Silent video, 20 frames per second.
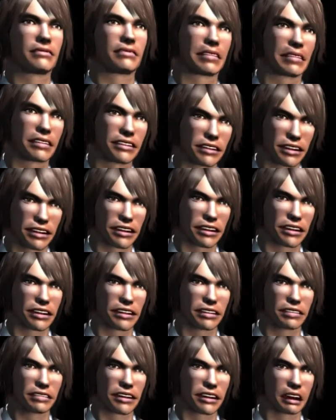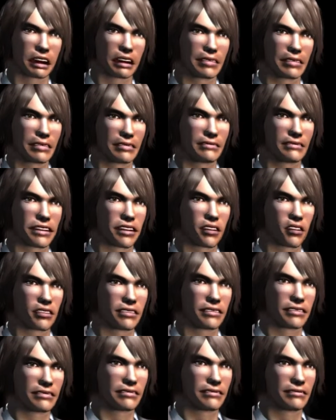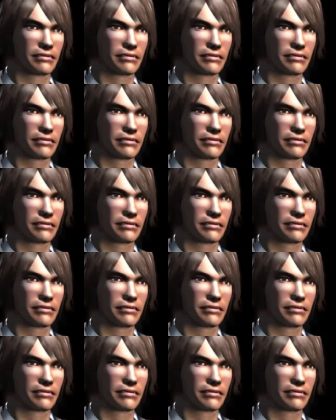dass man diese Entscheidung auch will.